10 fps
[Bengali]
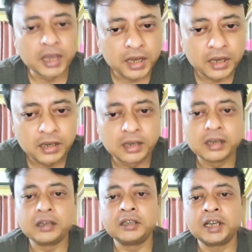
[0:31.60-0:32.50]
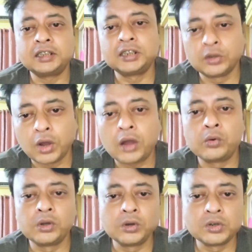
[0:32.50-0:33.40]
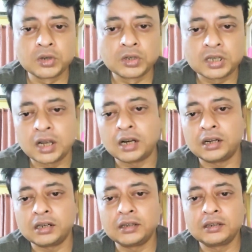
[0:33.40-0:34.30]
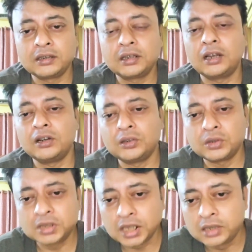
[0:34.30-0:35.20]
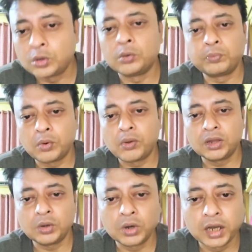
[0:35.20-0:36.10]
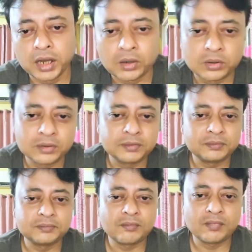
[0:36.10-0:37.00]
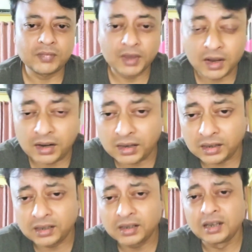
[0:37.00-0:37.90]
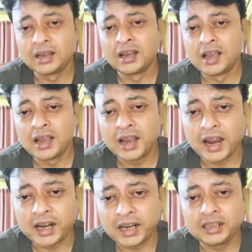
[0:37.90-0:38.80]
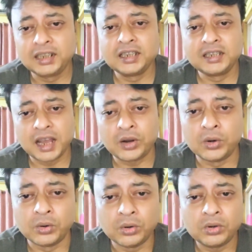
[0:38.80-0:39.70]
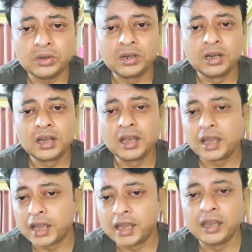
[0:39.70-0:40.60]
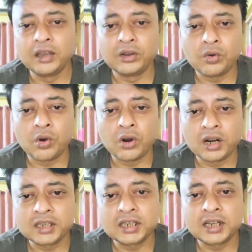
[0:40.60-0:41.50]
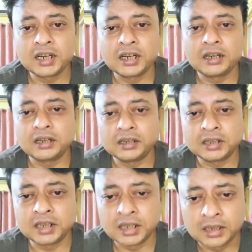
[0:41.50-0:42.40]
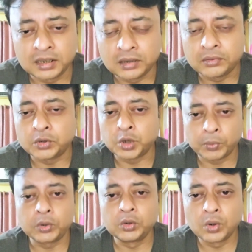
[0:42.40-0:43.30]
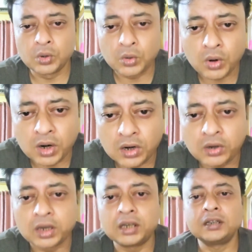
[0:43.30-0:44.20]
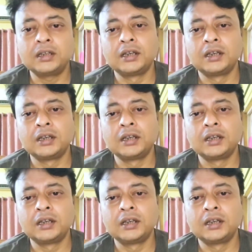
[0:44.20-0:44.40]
এই যাচ্ছে তো কাকুলি ঘোষ দোষ দেওয়া তাহলে তো সেই তো প্রমাণ তো হয়ে গেল তাই না একটা জিনিস দেখো এই কংগ্রেসের যে শপথ গ্রহণ কর্ণাটকে